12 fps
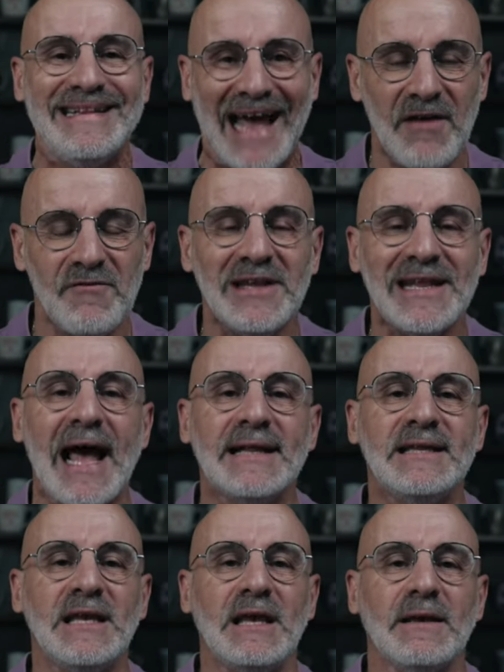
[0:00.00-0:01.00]
David
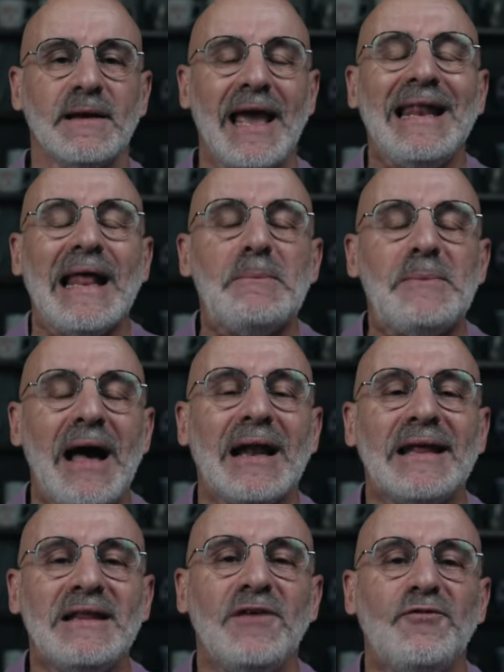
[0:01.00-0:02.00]
a dit, et il a
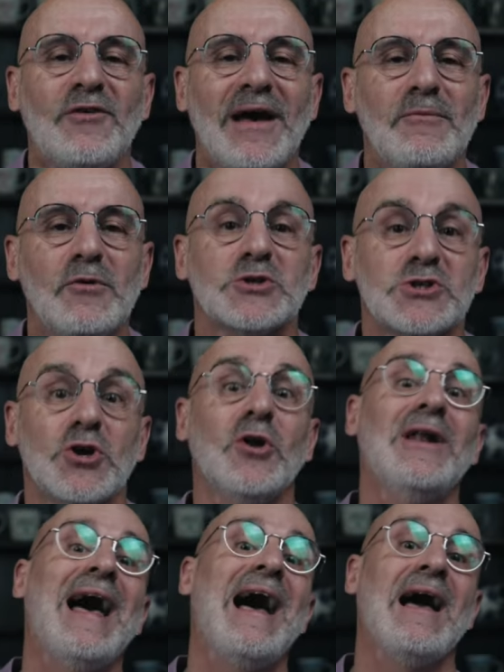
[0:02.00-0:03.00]
parlé différemment.
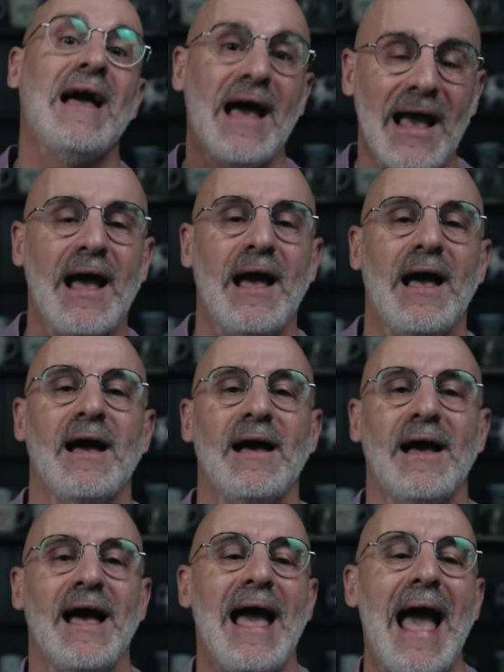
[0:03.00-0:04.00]
Saul l'a
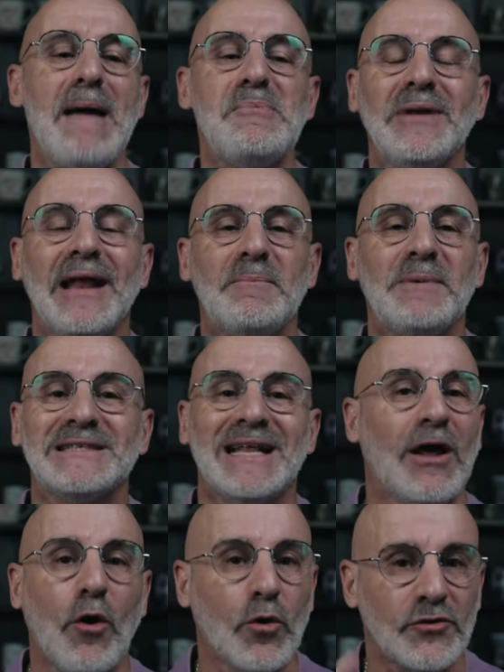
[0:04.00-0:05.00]
appelé parce
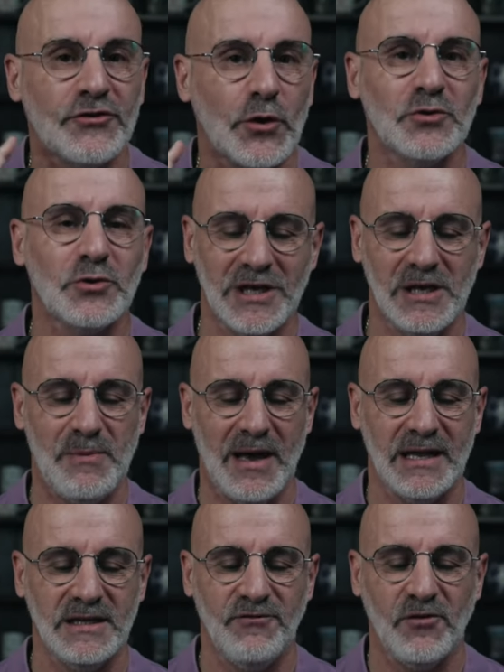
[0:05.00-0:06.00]
qu'il a entendu qu'il
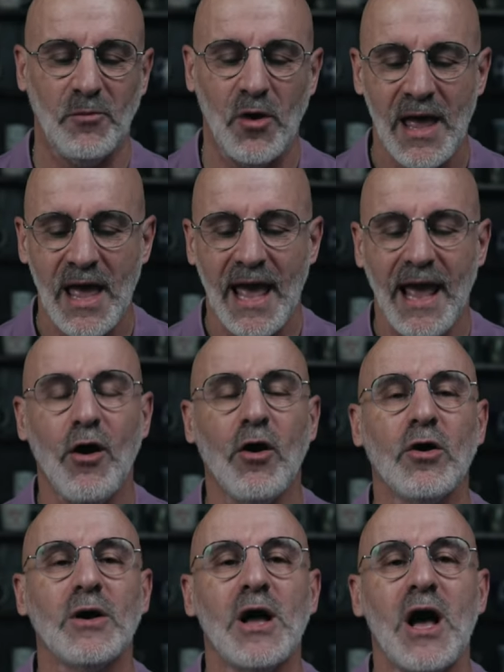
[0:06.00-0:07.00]
parlait différemment. Et
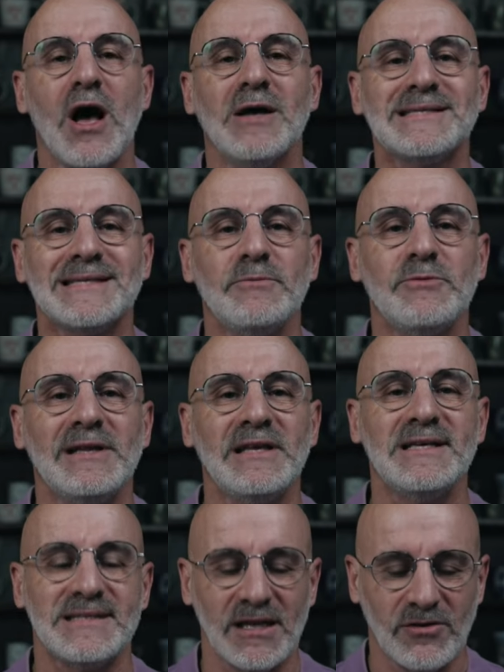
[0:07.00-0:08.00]
en 1 Samuel
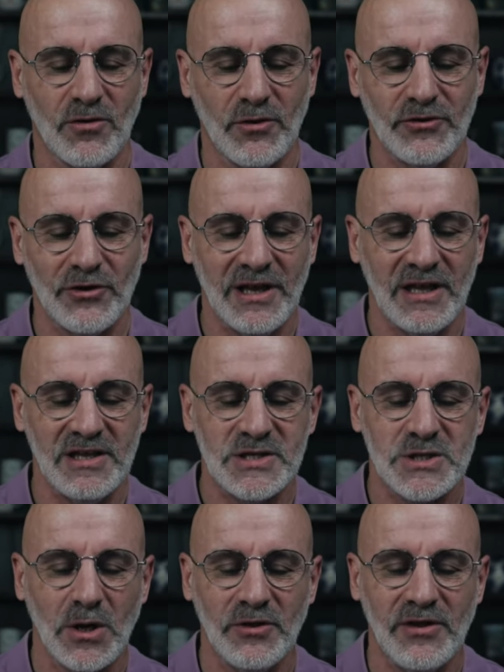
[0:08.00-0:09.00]
17, 32, il dit,
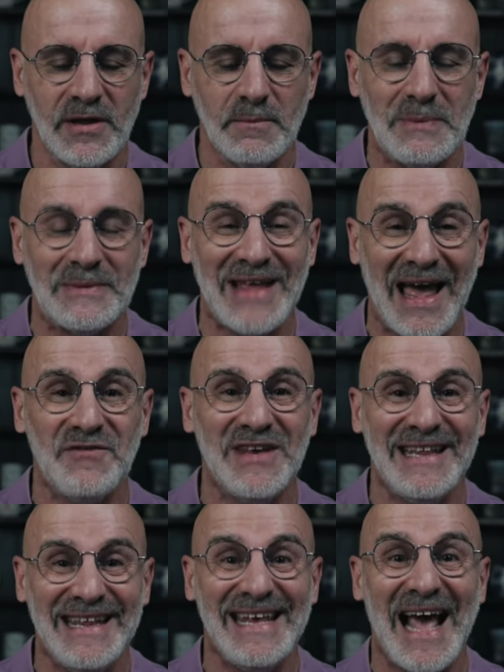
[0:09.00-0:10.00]
Saul,
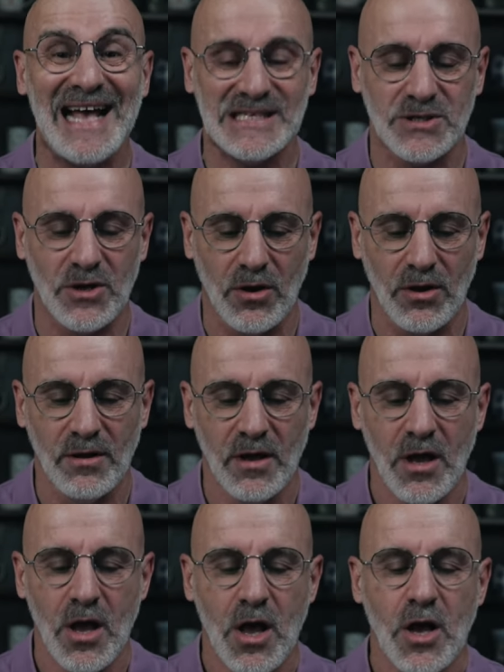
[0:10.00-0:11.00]
David dit à Saul,
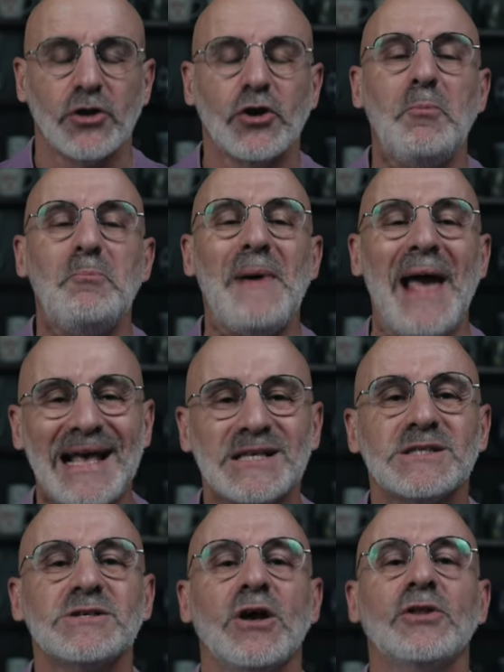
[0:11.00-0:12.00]
que
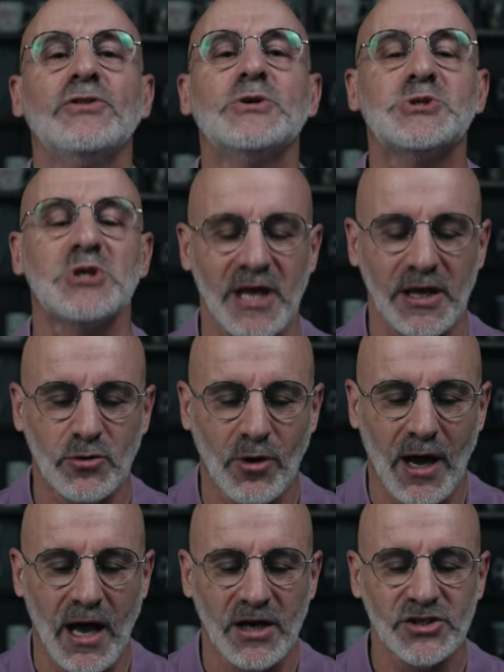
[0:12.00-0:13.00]
personne ne se
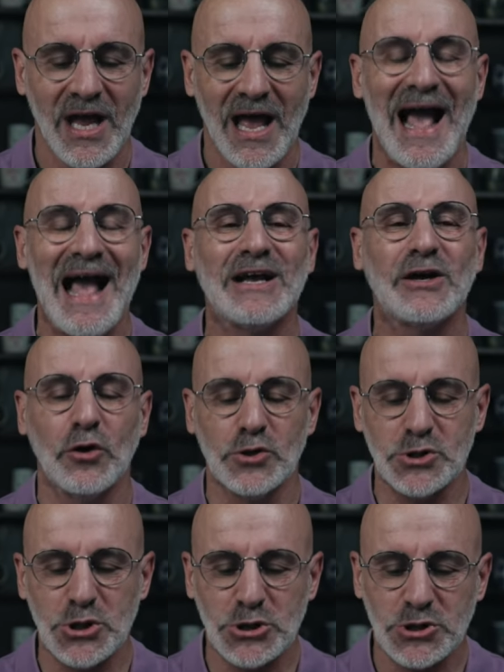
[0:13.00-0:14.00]
décourage à
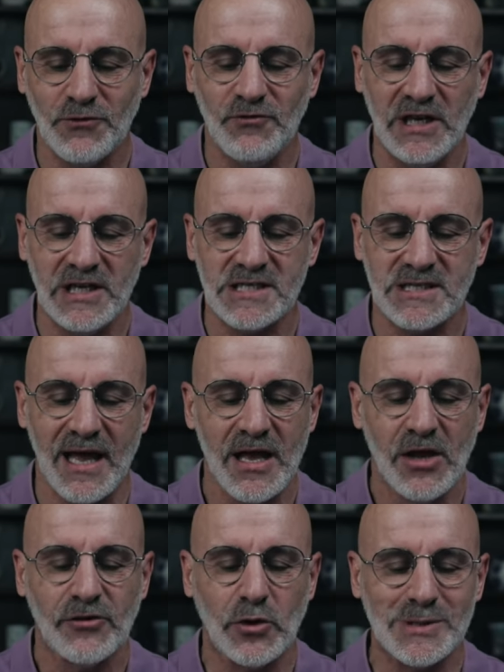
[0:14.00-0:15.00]
cause de ce Philistin,
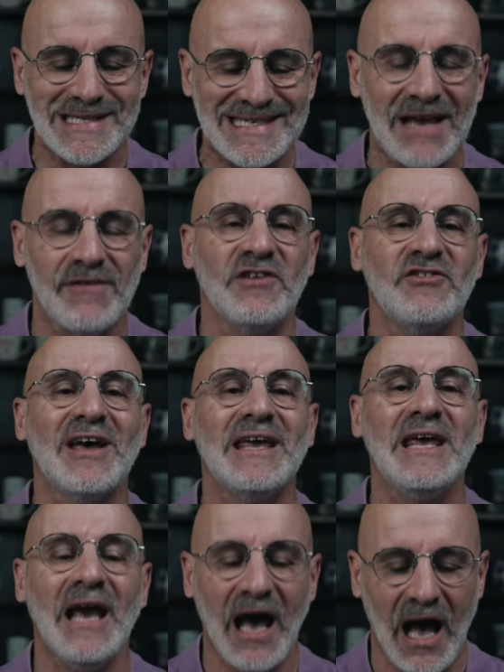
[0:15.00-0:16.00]
ton serviteur
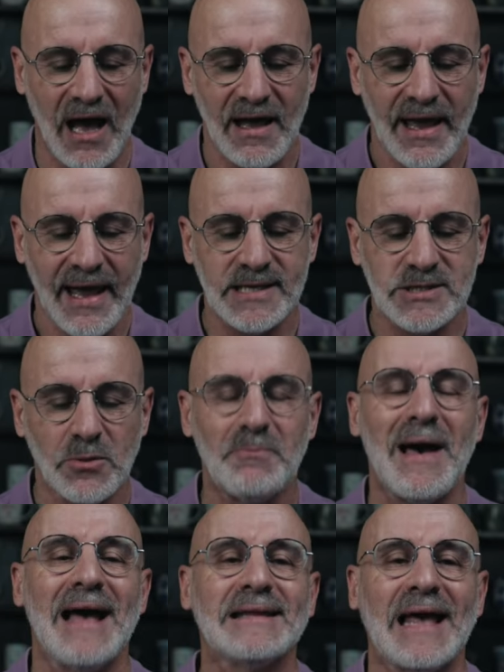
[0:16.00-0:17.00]
ira et se
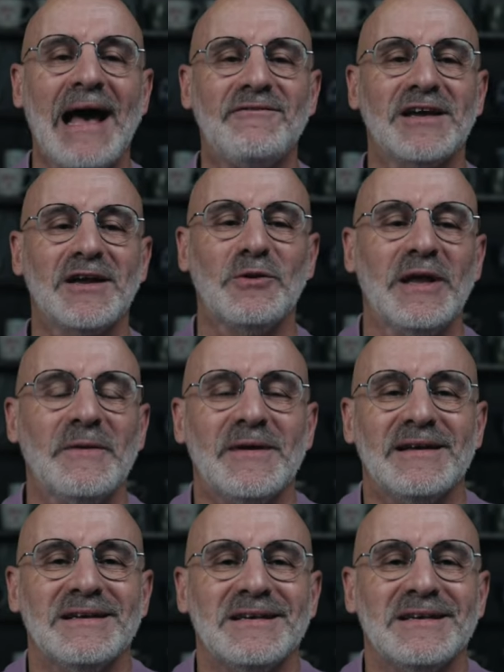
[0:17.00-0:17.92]
battre avec lui.